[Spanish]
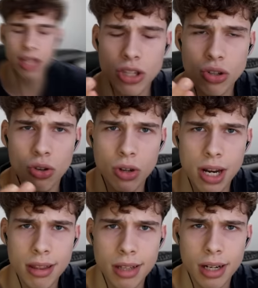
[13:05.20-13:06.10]
es con
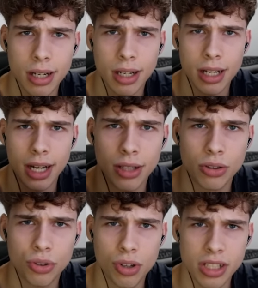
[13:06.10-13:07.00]
netherrack,
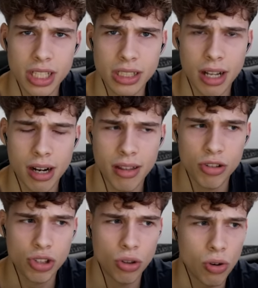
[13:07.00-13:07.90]
antorchas de
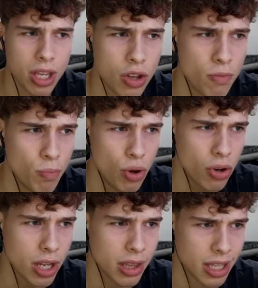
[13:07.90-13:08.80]
redstone Y un
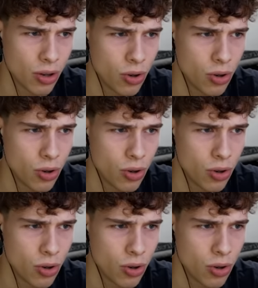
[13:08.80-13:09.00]
bloque de